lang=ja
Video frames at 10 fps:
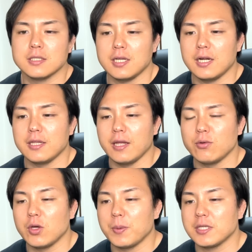さらにね、
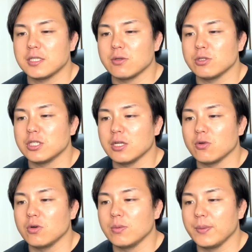上を目指してほしいなと
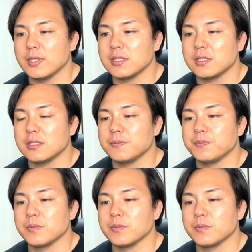思います。